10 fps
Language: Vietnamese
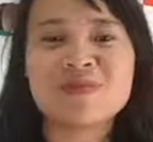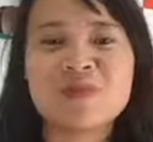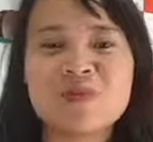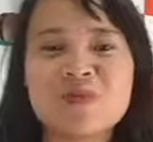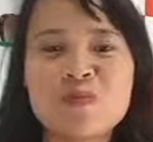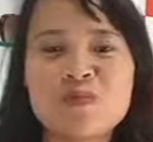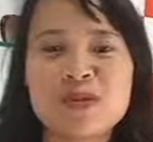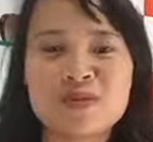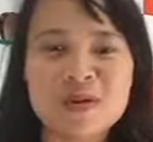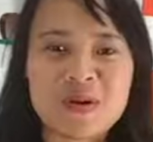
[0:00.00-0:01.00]
cũng một
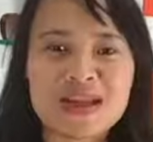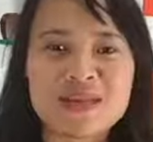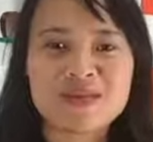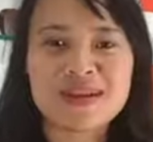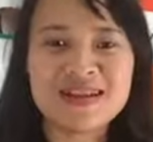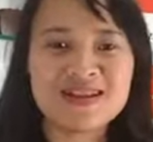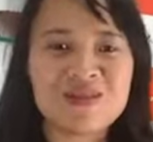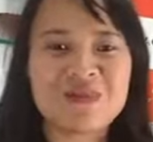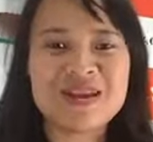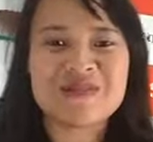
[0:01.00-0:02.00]
phần rất là quan trọng là đi
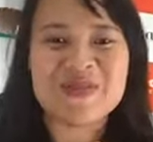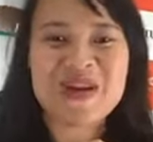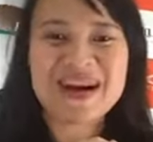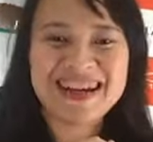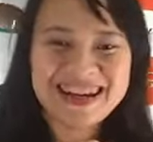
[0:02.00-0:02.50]
shopping đúng không ạ?